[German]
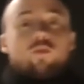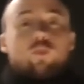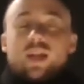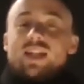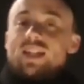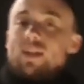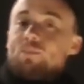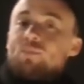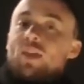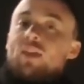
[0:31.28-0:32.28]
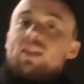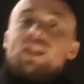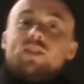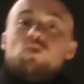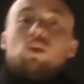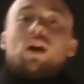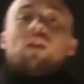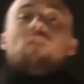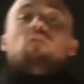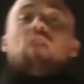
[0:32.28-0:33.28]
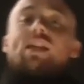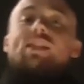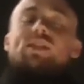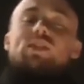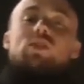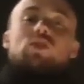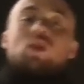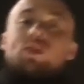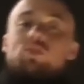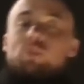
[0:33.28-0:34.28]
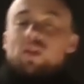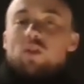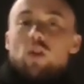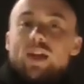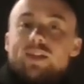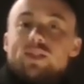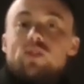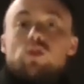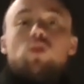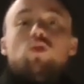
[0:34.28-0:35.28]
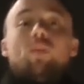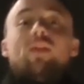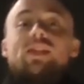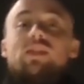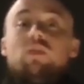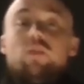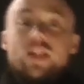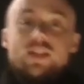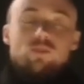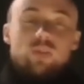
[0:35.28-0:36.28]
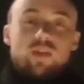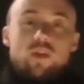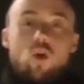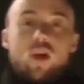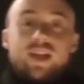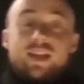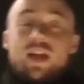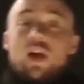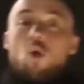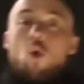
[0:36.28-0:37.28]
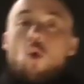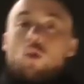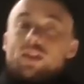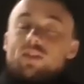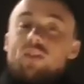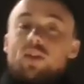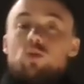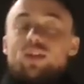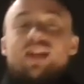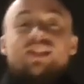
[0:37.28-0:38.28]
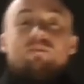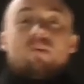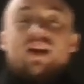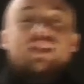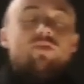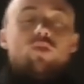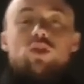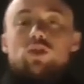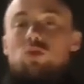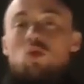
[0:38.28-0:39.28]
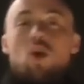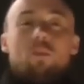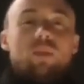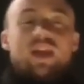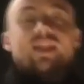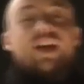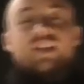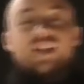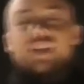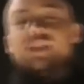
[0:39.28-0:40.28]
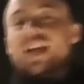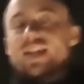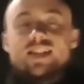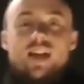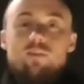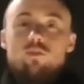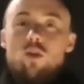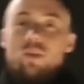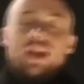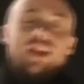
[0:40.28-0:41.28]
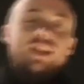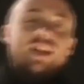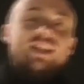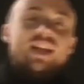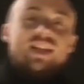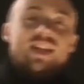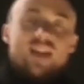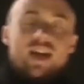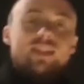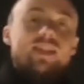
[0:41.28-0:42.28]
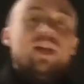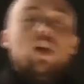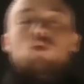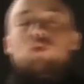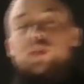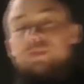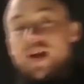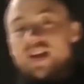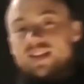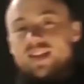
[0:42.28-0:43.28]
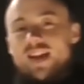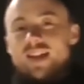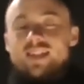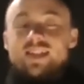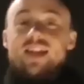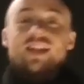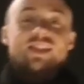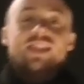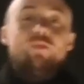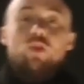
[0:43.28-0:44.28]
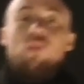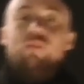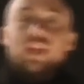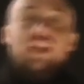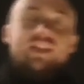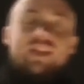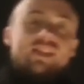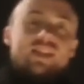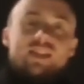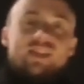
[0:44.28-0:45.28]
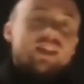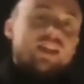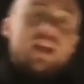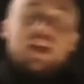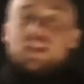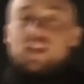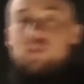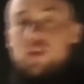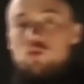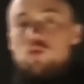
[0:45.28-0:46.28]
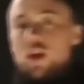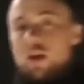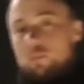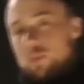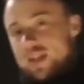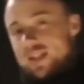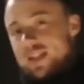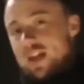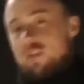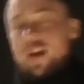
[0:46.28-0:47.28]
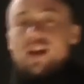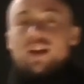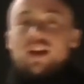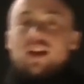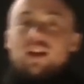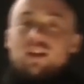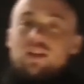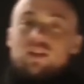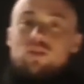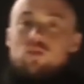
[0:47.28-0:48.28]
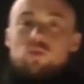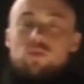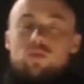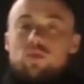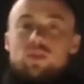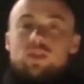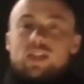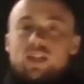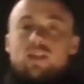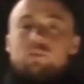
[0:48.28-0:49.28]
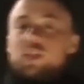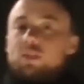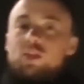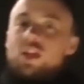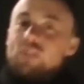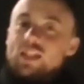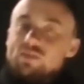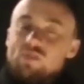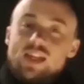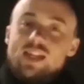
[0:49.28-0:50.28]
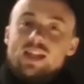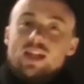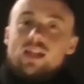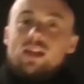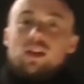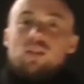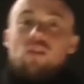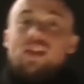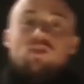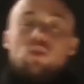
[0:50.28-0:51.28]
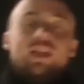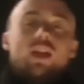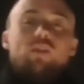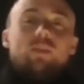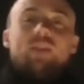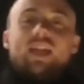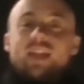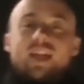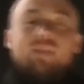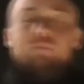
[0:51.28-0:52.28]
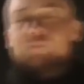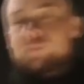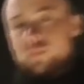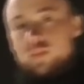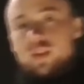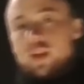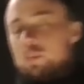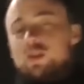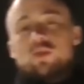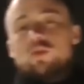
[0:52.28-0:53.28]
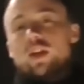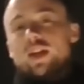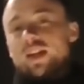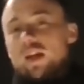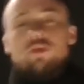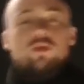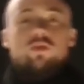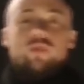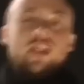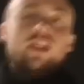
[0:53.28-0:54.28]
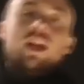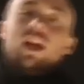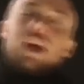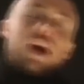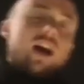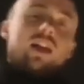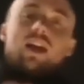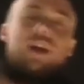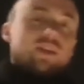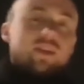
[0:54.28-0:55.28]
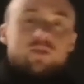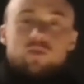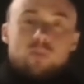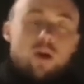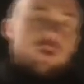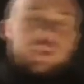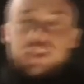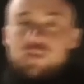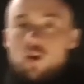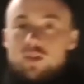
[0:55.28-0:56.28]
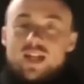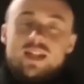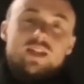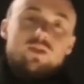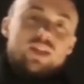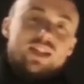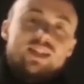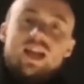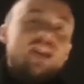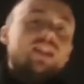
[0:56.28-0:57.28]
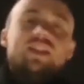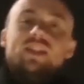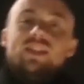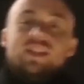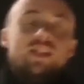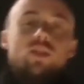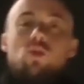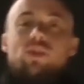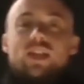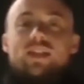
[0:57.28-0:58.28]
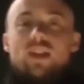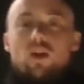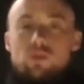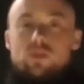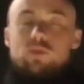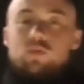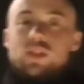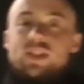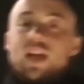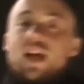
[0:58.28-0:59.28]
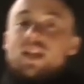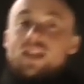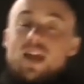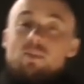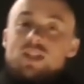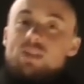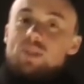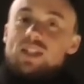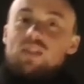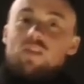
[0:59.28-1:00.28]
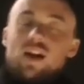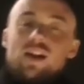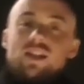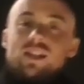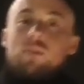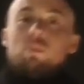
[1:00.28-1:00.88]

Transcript: überleg dir, nicht über was sollst du mit der Frau reden, sondern über was willst du mit der Frau reden. Und wenn du das machst, wirst du komplett andere Dates haben, komplett andere Date-Inhalte und du wirst merken, das Date an sich wird auch viel interessanter sein. Denn wenn du mit der Frage äh, dir, dich beschäftigst, wie, äh, was soll ich auf dem Date reden, dann bist du genauso wie alle anderen Typen auch, die die Frau datet und das zeichnet dich nicht großartig aus. Du wirst nämlich mit dieser Frage, das